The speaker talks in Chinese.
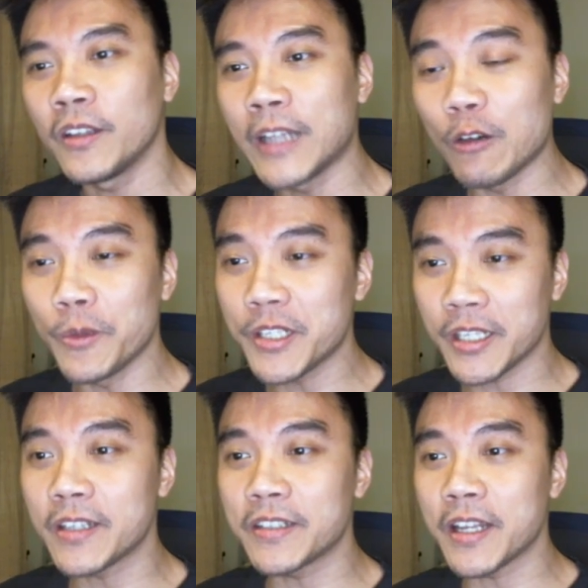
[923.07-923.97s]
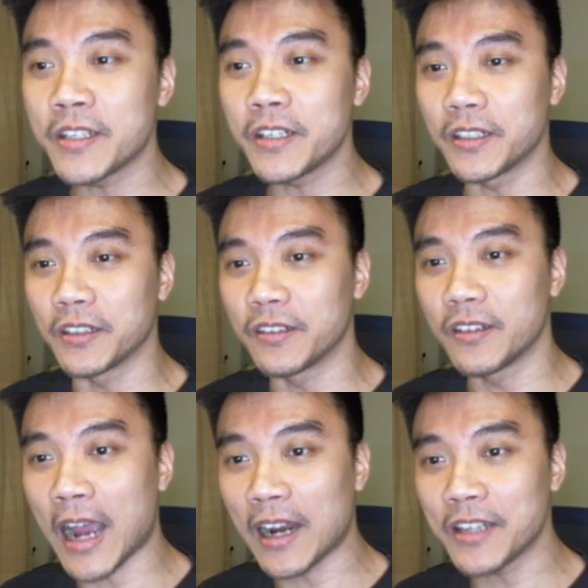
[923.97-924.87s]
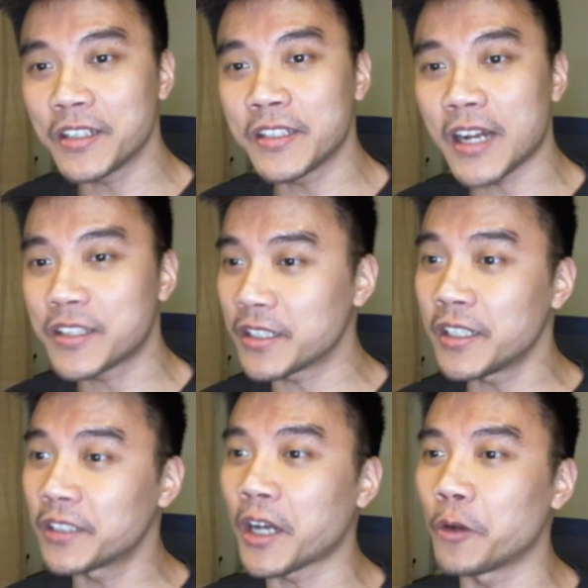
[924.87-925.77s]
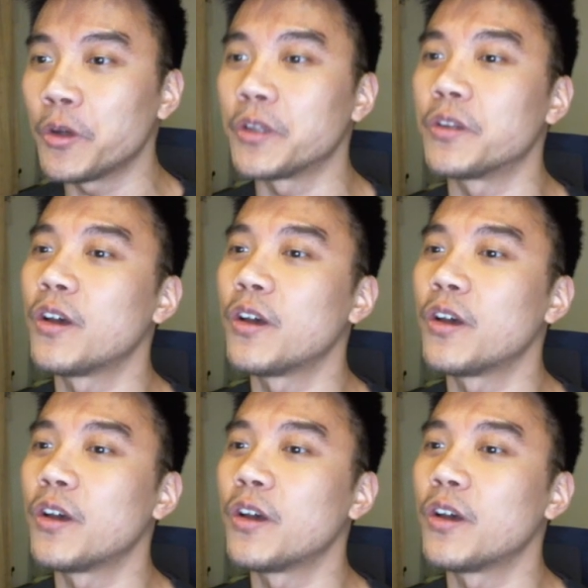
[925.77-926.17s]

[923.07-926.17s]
那我们现在在这里的阿拉斯加今天的讨论，